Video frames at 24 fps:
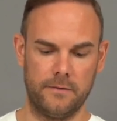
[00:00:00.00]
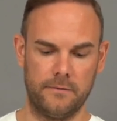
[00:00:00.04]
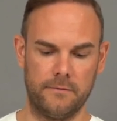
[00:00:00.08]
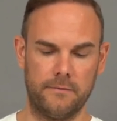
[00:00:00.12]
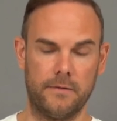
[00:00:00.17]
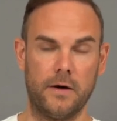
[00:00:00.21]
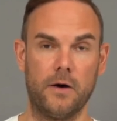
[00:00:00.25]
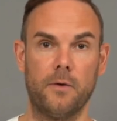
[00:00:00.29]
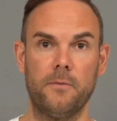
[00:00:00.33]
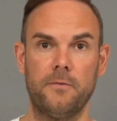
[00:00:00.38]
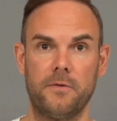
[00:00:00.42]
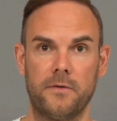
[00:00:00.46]

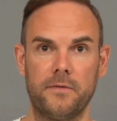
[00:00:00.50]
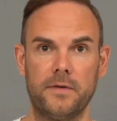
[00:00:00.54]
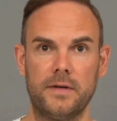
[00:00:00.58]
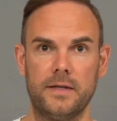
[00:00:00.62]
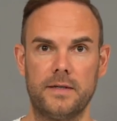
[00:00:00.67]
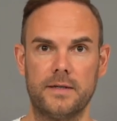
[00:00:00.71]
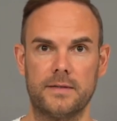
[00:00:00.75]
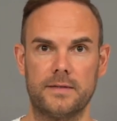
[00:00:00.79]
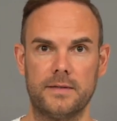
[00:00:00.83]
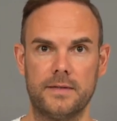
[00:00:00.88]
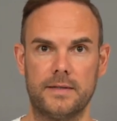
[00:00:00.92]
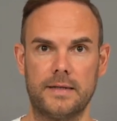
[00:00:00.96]
Warum verwende
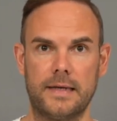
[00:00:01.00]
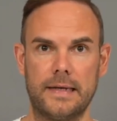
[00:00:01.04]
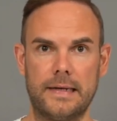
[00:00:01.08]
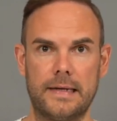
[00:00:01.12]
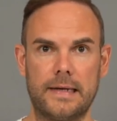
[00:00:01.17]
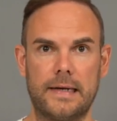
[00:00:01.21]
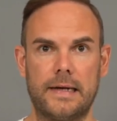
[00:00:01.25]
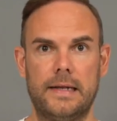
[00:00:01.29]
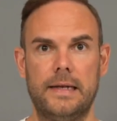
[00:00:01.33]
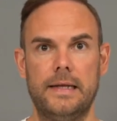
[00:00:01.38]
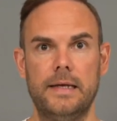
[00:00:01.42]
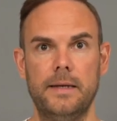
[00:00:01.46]
ich das nicht
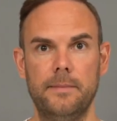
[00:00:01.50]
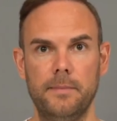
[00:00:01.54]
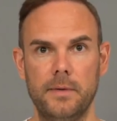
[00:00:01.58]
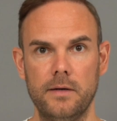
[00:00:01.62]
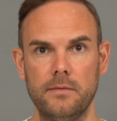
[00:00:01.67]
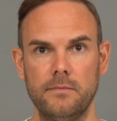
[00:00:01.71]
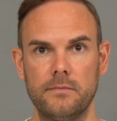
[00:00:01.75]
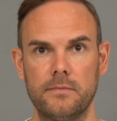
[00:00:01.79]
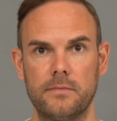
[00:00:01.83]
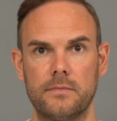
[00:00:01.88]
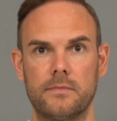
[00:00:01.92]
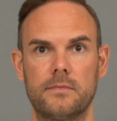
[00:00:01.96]
generell
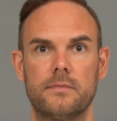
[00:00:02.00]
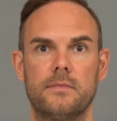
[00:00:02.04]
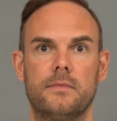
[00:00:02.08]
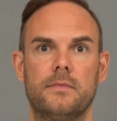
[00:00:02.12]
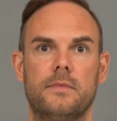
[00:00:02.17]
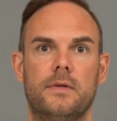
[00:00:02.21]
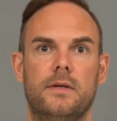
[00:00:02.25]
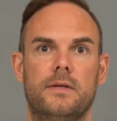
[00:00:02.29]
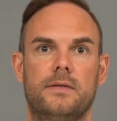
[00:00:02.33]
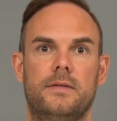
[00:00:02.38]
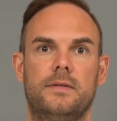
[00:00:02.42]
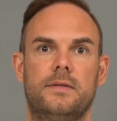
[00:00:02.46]
immer?
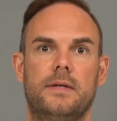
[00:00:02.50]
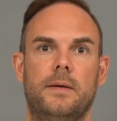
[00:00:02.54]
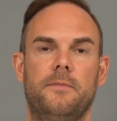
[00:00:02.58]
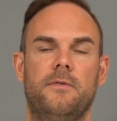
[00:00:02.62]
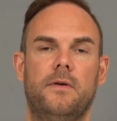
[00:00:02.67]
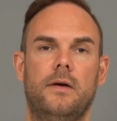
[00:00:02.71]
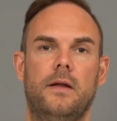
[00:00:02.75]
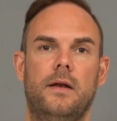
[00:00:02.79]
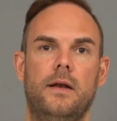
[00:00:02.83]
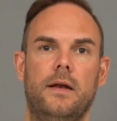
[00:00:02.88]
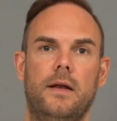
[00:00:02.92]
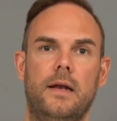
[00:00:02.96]
Es ist
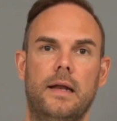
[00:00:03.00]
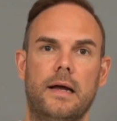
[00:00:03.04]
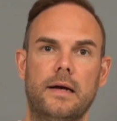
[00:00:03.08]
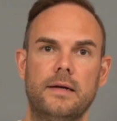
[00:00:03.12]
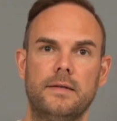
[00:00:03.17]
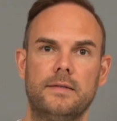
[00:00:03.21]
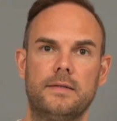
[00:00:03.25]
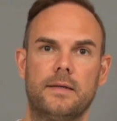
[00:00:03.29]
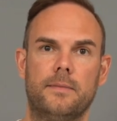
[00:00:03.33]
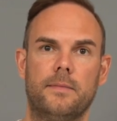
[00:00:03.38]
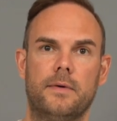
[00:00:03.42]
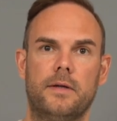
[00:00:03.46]
einfach
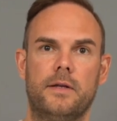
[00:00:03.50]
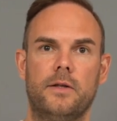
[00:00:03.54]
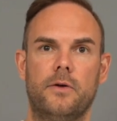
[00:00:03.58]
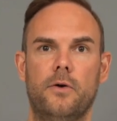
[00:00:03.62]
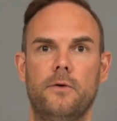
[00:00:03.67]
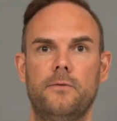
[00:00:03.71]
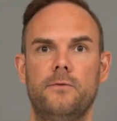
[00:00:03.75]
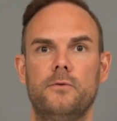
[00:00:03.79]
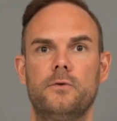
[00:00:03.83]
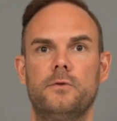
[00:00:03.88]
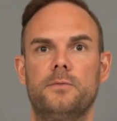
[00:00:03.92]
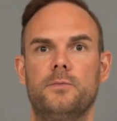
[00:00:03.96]
langsamer, der
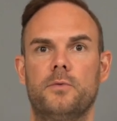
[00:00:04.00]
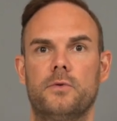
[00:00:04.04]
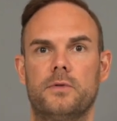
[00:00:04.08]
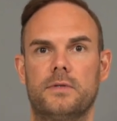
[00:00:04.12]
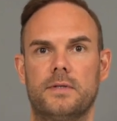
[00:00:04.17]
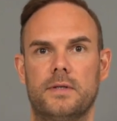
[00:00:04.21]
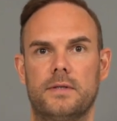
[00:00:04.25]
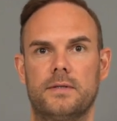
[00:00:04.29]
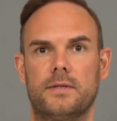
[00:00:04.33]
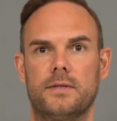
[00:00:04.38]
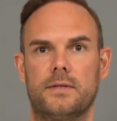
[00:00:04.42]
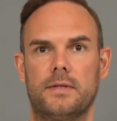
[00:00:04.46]

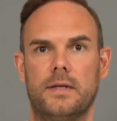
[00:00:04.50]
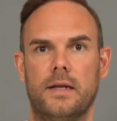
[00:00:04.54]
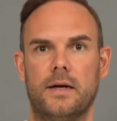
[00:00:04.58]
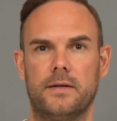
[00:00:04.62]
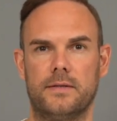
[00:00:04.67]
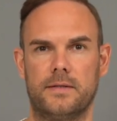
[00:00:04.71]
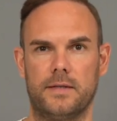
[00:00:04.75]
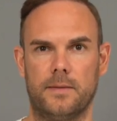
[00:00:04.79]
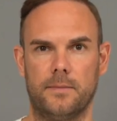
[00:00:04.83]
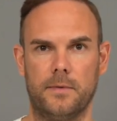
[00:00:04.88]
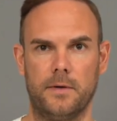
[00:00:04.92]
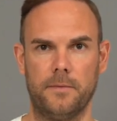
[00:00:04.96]
Öffnungsprozess ist
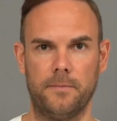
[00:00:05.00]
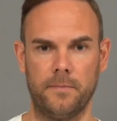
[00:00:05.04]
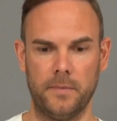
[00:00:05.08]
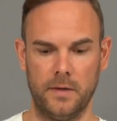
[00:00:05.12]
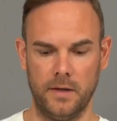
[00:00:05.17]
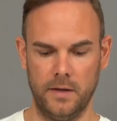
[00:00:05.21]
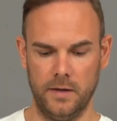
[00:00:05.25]
langsamer.